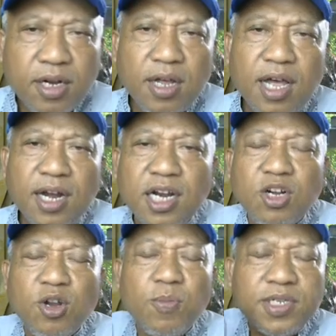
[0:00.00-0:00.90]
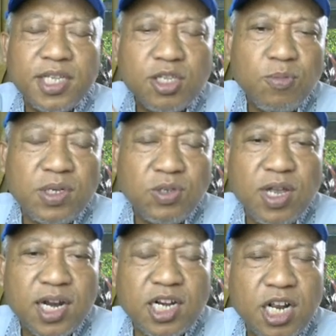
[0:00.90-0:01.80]
Harga domestik itu
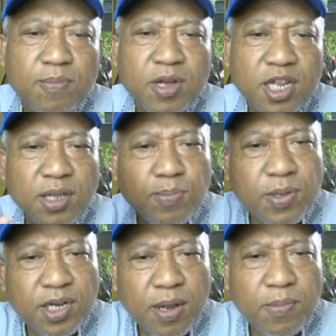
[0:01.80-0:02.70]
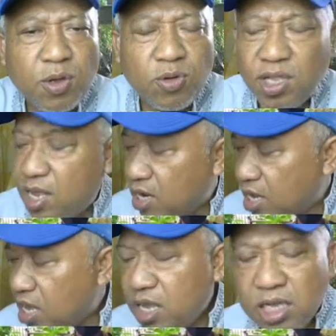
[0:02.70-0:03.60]
maksudnya harga dalam negeri tidak mengikuti
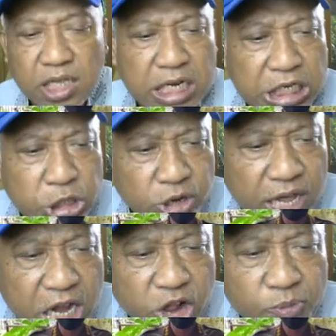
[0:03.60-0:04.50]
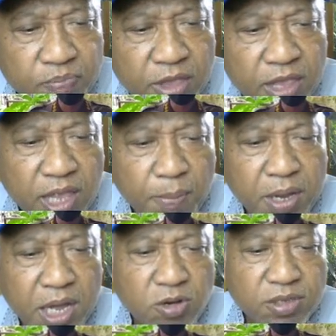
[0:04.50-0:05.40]
harga internasional.
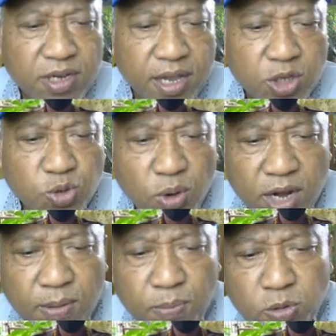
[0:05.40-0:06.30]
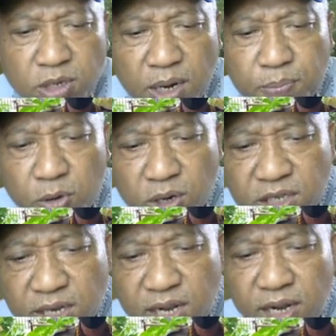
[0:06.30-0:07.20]
Tapi kalau saya jual ke perusahaan
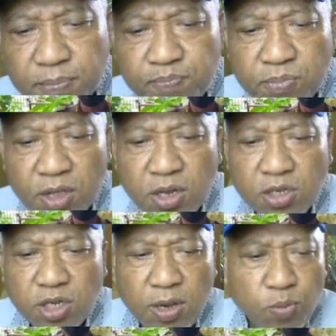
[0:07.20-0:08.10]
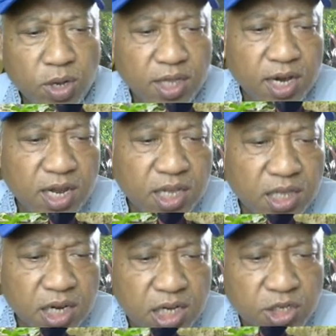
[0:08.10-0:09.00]
biodiesel, saya buat harga
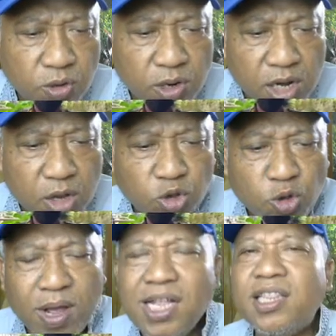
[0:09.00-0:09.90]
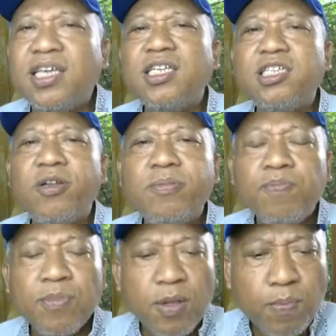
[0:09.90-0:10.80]
internasional ya otomatis
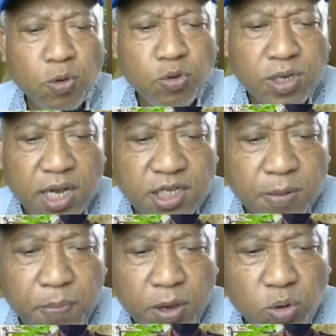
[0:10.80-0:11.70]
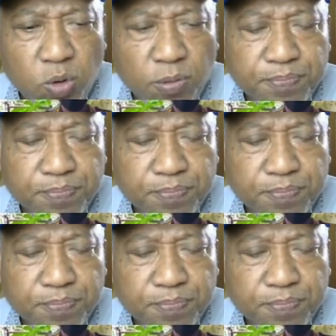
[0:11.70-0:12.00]
pengusaha CPO